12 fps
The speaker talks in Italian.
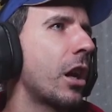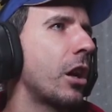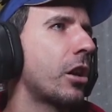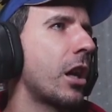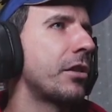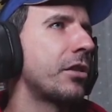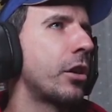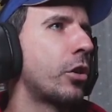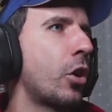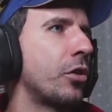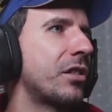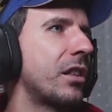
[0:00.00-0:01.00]
gra,
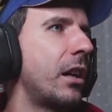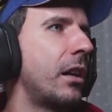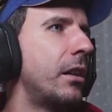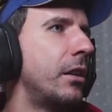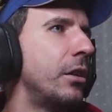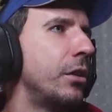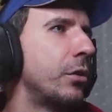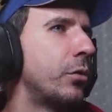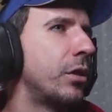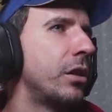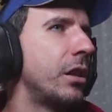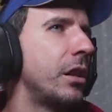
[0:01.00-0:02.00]
grassa e grossa
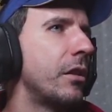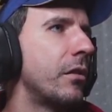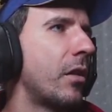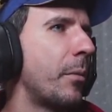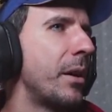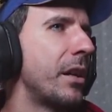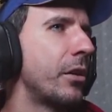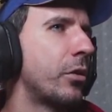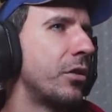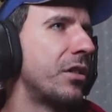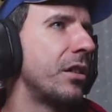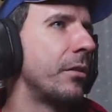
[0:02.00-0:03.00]
quindi va
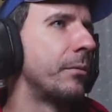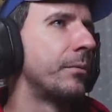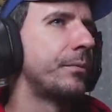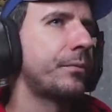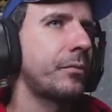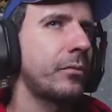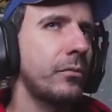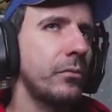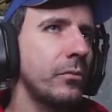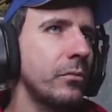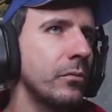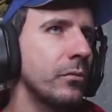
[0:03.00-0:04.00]
bene così
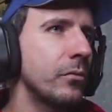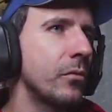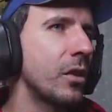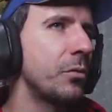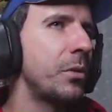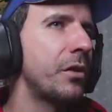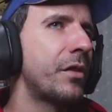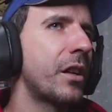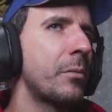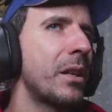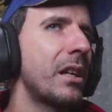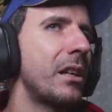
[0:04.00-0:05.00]
mi
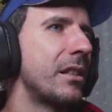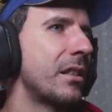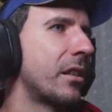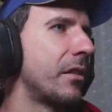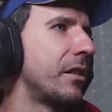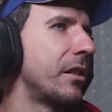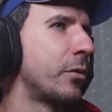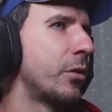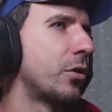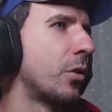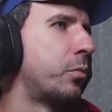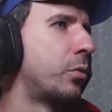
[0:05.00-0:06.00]
fermerei esattamente in
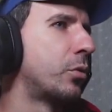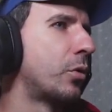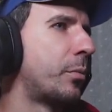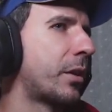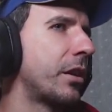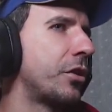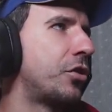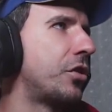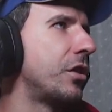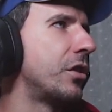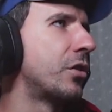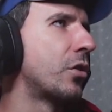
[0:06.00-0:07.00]
questo punto
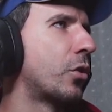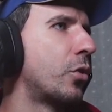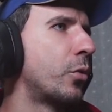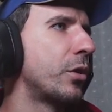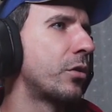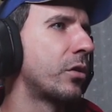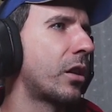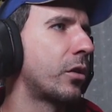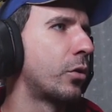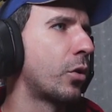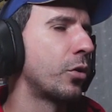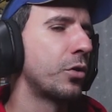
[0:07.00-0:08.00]
preciso con questo
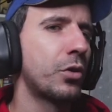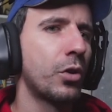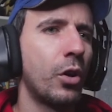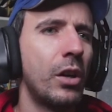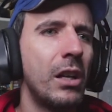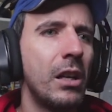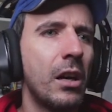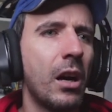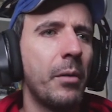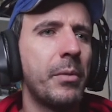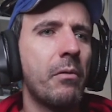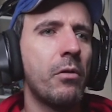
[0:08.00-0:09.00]
tratto rozzo
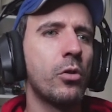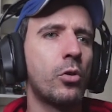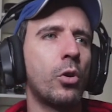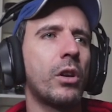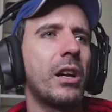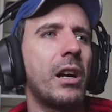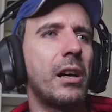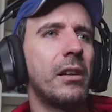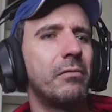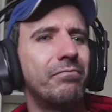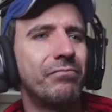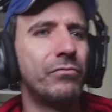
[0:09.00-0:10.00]
abbiamo ancora
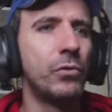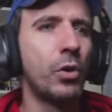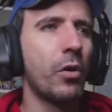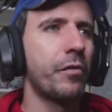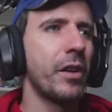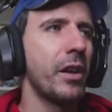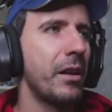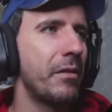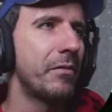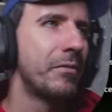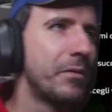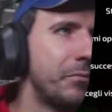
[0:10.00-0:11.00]

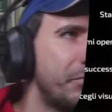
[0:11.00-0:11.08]
9